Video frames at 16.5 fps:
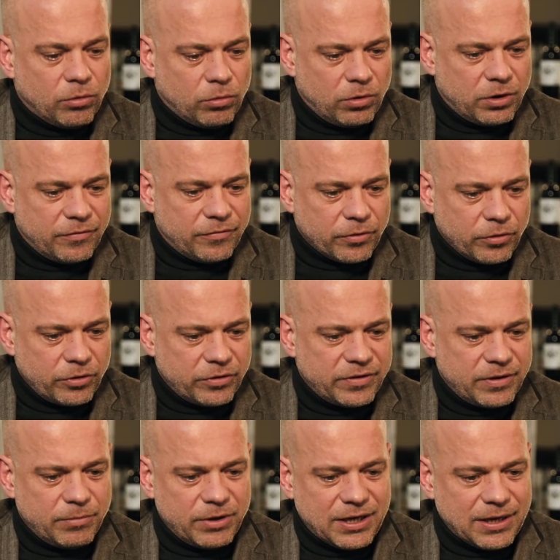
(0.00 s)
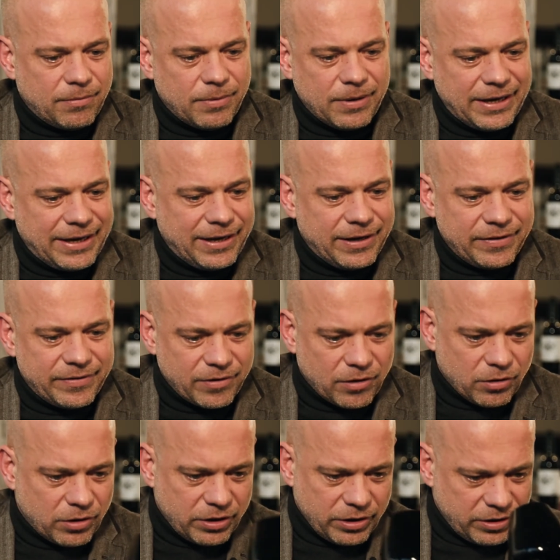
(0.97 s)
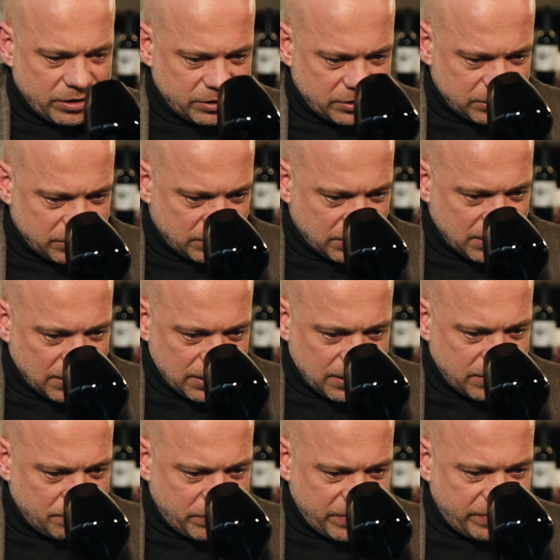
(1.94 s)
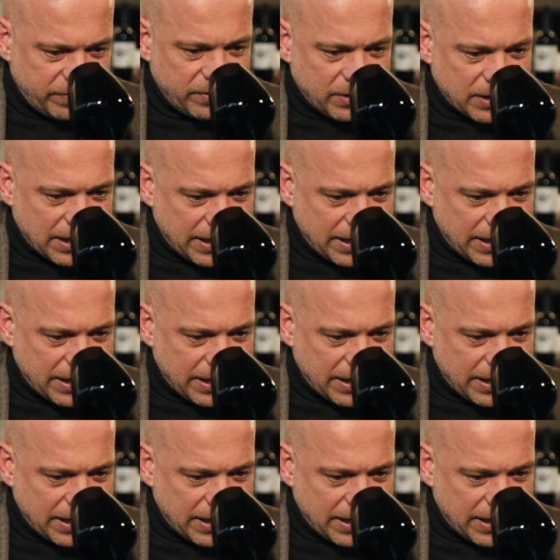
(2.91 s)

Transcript: dunkle Früchte mit dabei, da ist auch Kirsche, ein bisschen